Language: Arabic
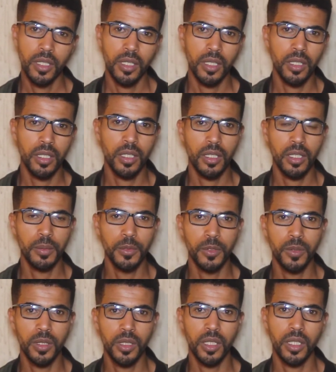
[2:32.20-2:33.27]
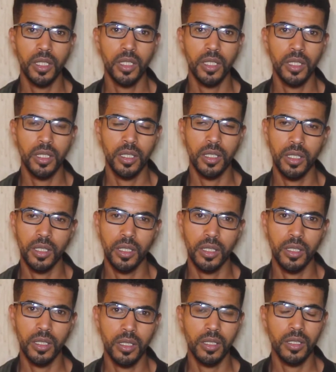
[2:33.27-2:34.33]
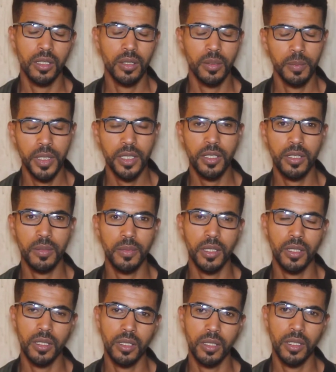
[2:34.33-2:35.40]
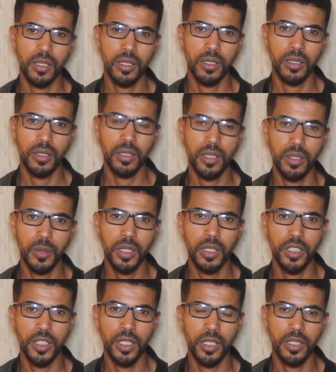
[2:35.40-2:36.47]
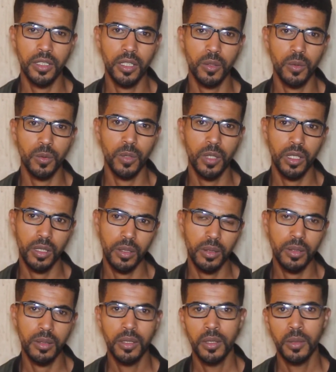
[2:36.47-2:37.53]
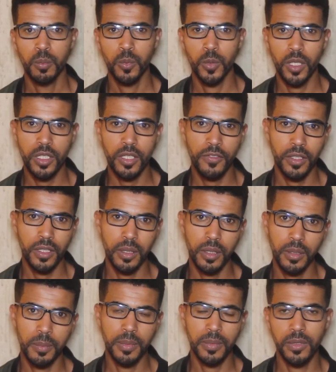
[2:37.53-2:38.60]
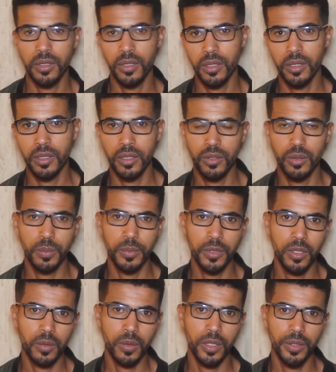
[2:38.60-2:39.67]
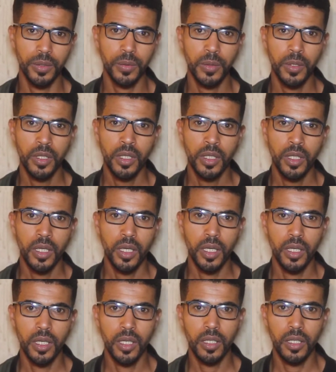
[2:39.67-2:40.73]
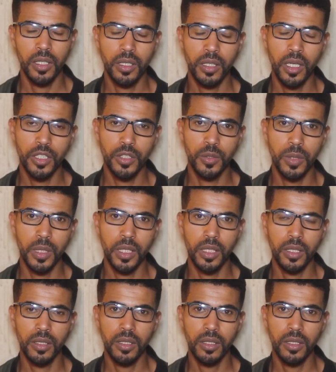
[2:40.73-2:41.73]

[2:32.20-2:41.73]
آه الحمد لله آه ما يسمى يوح الجائزة الأولى مناصفة آه، دوم توكلينو آه، الاجواء